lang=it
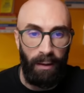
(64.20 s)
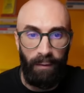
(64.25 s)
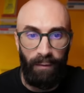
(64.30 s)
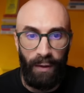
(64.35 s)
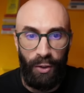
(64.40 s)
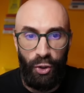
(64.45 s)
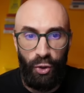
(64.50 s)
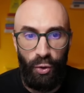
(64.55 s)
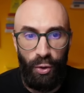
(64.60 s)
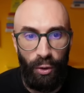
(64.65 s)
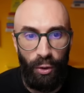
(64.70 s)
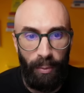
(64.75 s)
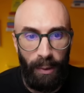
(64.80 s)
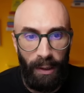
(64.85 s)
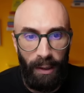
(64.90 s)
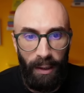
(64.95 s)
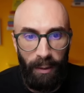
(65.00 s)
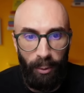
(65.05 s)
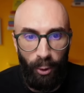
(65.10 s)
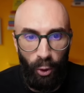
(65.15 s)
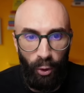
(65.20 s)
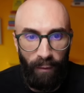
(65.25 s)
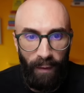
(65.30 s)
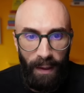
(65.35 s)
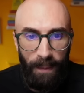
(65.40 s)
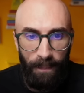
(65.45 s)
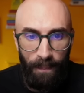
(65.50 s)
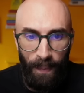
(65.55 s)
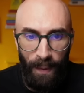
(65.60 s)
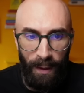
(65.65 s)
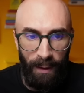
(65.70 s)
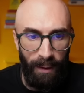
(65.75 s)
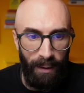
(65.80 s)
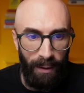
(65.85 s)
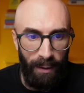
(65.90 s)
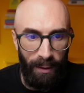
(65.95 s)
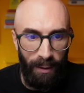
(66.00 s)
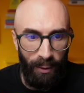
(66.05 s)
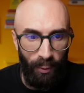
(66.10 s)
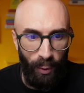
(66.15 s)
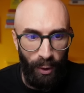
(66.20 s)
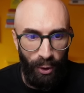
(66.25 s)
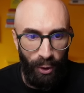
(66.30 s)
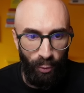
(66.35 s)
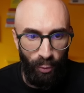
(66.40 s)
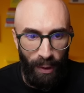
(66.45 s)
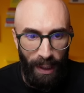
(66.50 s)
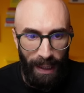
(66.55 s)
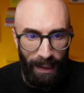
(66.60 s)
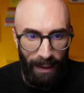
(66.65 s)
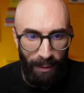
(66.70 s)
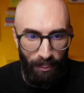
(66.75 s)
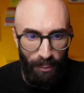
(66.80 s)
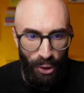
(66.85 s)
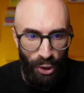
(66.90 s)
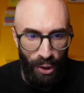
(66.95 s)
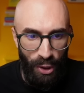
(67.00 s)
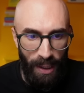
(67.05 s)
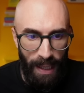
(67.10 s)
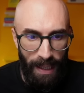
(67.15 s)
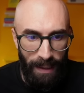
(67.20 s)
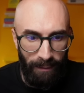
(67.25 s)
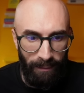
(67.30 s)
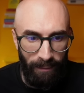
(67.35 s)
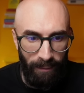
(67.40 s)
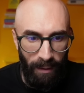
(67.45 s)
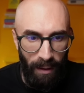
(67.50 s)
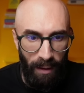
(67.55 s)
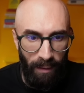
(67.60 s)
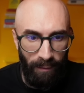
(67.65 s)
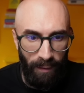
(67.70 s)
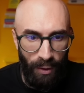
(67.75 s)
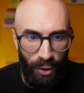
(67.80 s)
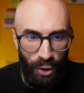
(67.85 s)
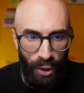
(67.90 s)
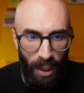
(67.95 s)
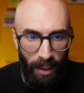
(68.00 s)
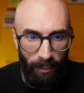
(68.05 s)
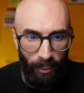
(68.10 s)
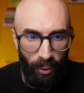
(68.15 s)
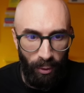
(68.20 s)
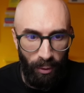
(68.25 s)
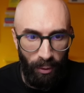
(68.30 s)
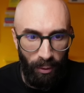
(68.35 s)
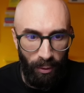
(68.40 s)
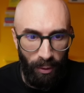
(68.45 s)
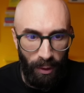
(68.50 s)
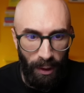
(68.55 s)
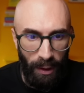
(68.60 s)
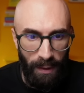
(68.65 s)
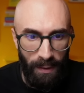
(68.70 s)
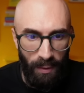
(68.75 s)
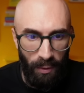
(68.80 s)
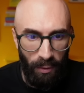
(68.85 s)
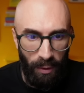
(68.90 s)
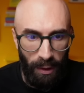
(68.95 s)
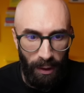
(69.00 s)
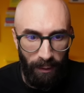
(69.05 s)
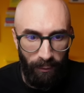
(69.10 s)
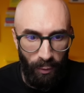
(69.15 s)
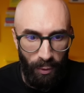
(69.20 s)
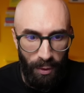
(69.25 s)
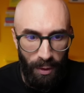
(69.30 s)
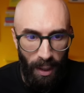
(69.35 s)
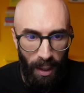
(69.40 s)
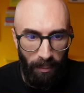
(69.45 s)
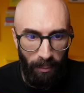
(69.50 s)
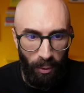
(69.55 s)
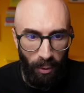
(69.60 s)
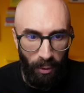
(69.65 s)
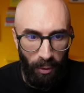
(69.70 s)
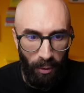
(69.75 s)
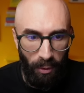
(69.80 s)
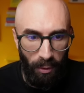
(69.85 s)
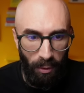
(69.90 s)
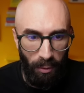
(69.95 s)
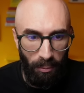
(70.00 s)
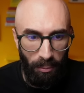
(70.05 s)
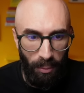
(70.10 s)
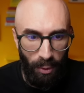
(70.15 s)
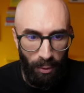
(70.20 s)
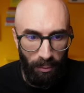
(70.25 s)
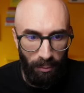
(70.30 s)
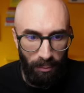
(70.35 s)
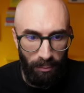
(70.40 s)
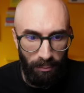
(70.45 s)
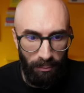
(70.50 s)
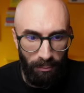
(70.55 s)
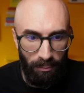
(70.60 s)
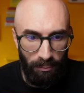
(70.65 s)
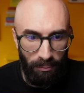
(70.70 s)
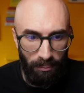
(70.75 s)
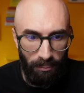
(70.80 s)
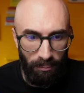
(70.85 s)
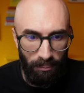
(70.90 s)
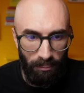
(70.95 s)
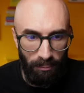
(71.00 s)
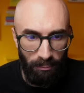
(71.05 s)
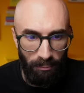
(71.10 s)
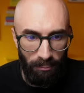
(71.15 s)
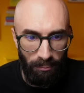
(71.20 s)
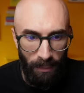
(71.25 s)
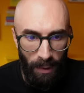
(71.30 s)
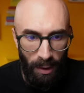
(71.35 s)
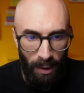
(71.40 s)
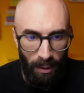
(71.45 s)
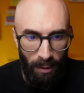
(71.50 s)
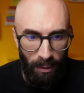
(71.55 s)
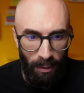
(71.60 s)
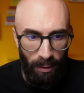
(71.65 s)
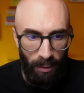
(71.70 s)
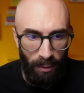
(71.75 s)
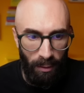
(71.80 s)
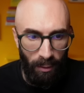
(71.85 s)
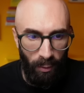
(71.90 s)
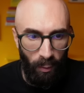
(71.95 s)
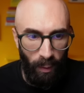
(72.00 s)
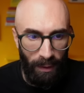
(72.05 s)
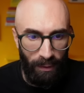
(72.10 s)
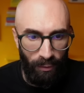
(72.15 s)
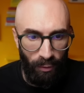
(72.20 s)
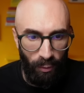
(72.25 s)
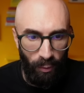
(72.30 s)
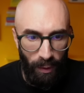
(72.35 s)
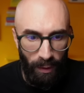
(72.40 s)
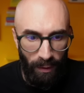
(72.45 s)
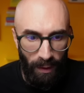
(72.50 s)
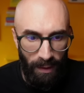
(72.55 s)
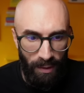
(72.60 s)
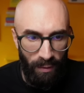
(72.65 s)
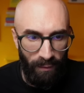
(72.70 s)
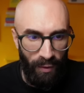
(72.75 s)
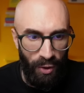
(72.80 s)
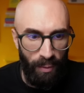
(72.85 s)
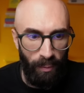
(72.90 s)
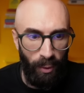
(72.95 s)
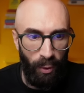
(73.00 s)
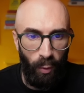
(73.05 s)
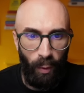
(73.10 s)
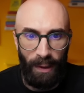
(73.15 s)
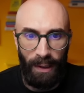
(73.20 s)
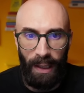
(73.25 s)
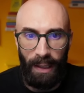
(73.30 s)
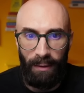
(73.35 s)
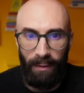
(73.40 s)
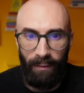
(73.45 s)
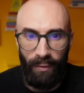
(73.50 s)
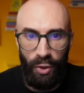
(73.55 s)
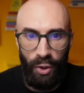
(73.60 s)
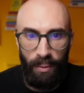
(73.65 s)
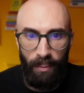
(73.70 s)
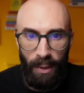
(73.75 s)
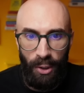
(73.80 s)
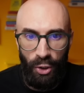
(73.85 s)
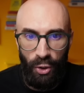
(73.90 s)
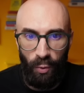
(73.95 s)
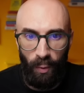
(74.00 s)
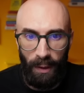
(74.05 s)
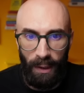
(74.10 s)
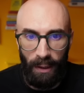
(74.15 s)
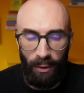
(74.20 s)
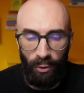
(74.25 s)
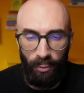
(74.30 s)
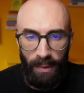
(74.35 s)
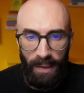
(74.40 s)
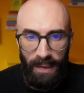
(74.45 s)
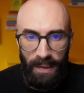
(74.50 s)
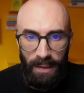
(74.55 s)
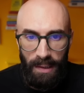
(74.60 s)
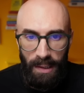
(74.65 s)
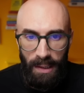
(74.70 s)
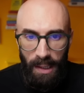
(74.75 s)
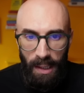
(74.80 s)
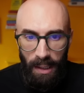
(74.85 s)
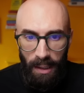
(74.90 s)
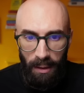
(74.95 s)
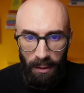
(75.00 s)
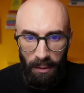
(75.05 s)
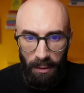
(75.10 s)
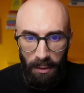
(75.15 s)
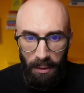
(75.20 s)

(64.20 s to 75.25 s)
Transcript: che faccio io per le prove. Quindi un cane in bicicletta, facciamo, che ne so, che la vogliamo... Boh, mm, 4 quinti. Anzi, facciamo la quadrata, faccio immagine quadrata come stile.